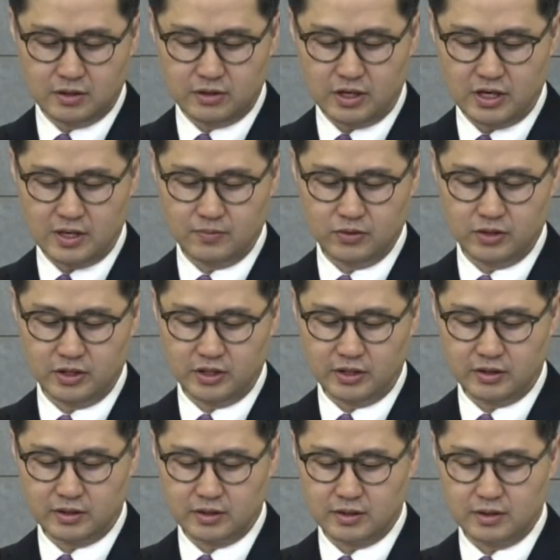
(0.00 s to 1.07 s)

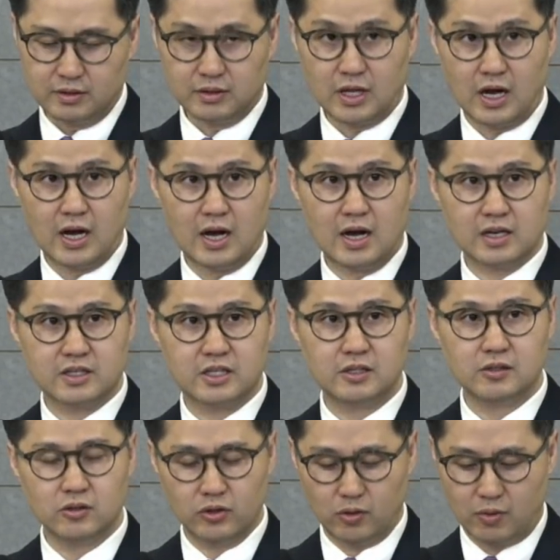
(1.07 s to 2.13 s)
사람들이 다
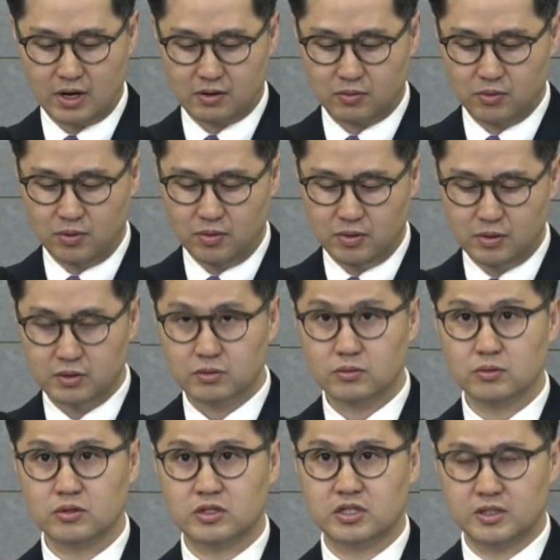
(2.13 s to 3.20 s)
길들여 왔고
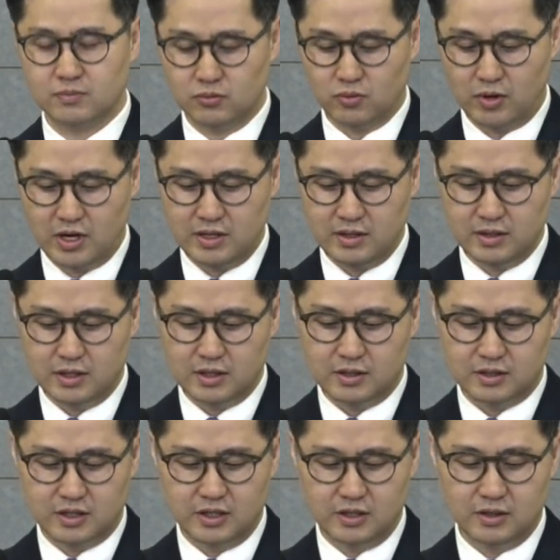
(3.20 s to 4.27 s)
또 지금 또한
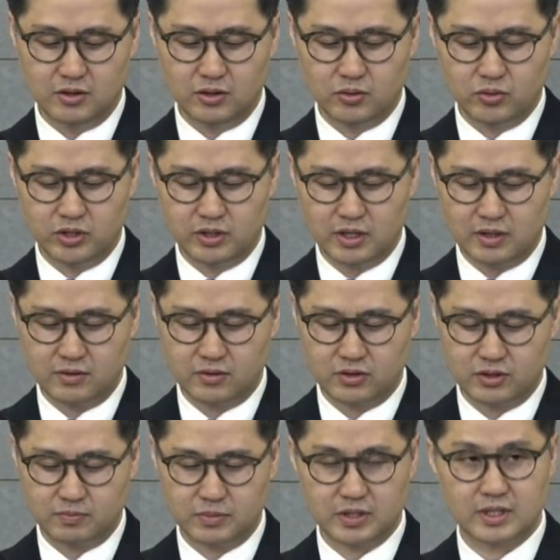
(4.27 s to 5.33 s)
길들이고 있다는
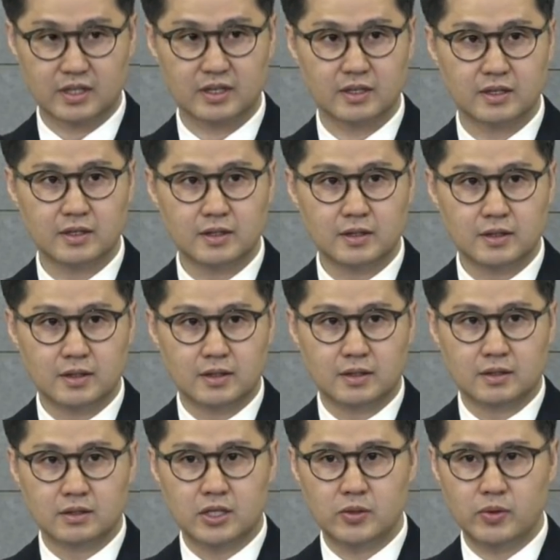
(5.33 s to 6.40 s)
것입니다.
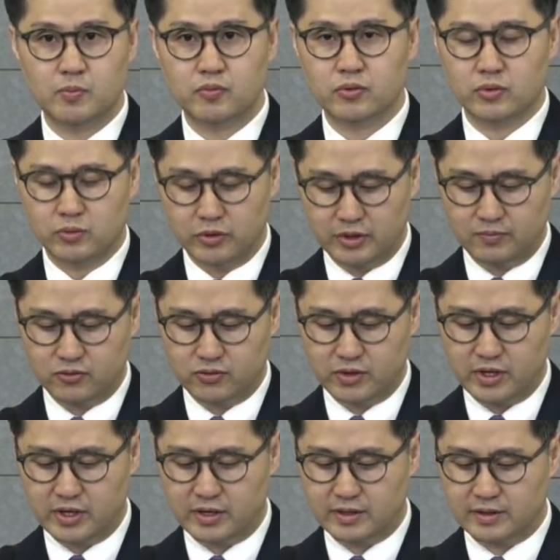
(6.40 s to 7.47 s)
TV 프로그램
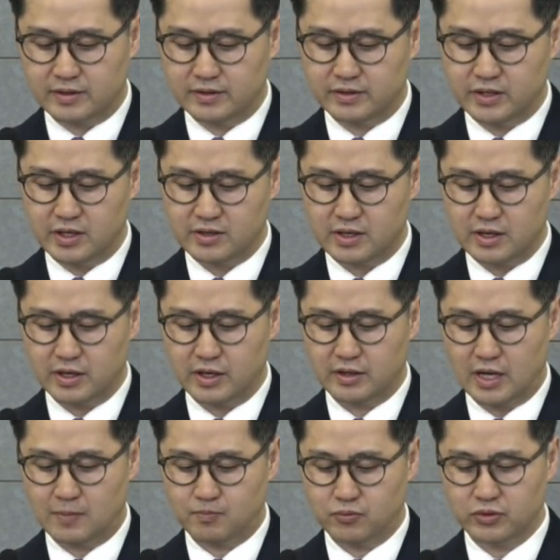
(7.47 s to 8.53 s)
중에 세상에
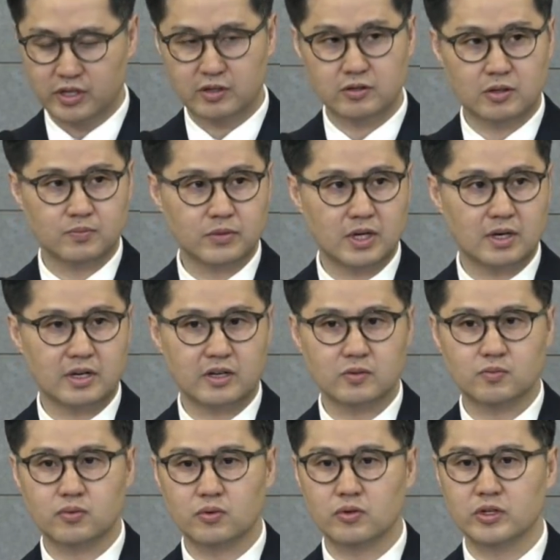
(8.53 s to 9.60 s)
나쁜 개는
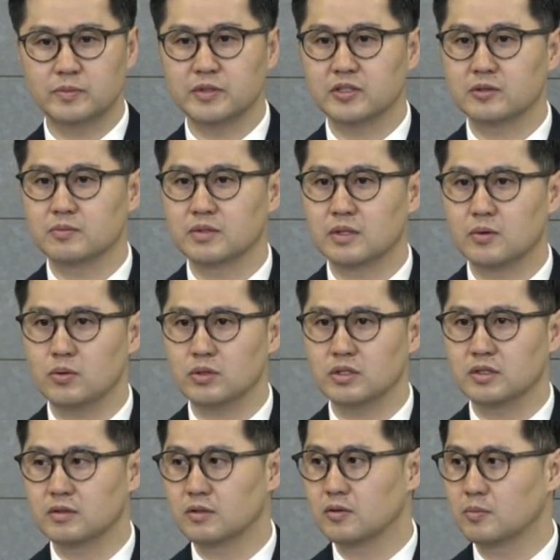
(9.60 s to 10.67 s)
없다라는 프로그램이 있습니다.
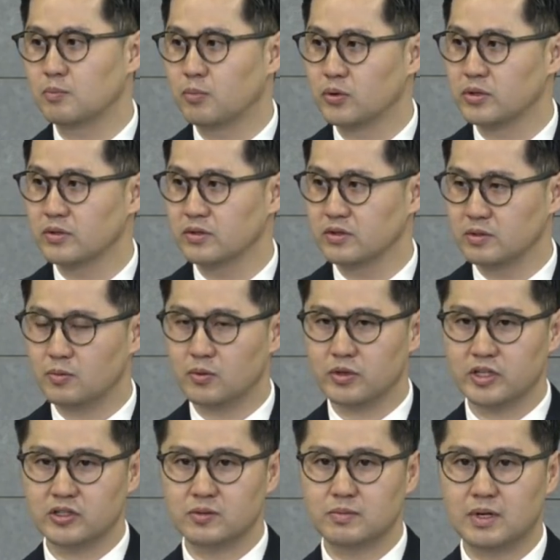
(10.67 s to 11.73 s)
혹시 그런 거 보셨는지
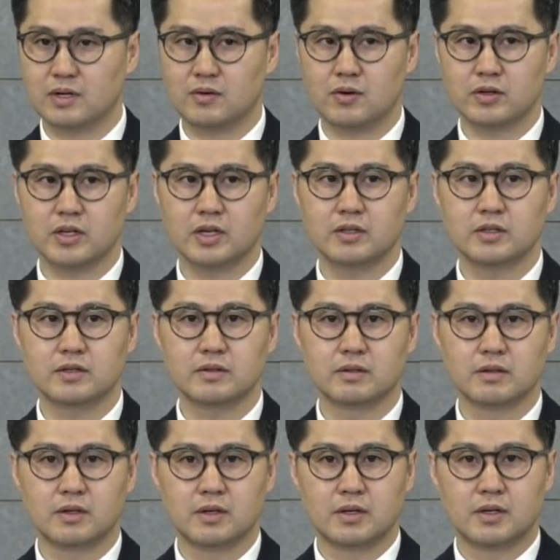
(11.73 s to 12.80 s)
모르겠지만
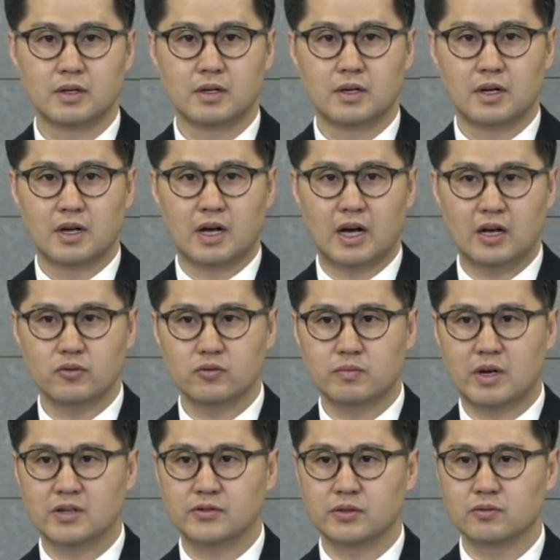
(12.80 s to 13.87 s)
거기에는 아주
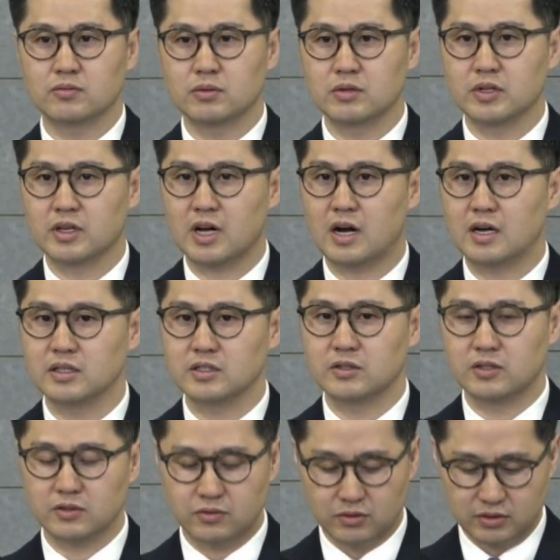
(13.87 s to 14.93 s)
말썽꾸러기
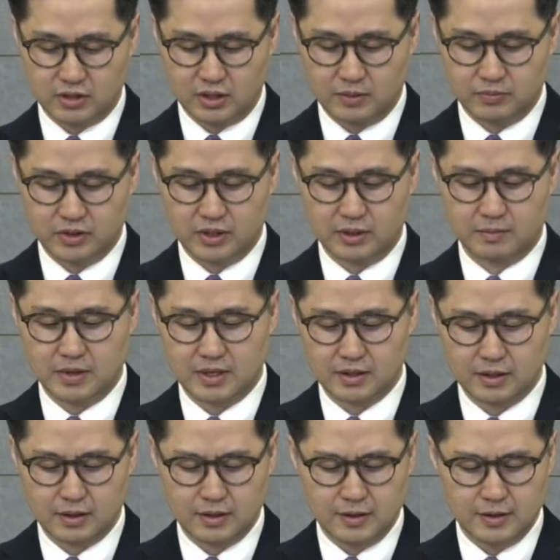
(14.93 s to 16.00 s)
강아지들이 등장합니다. 막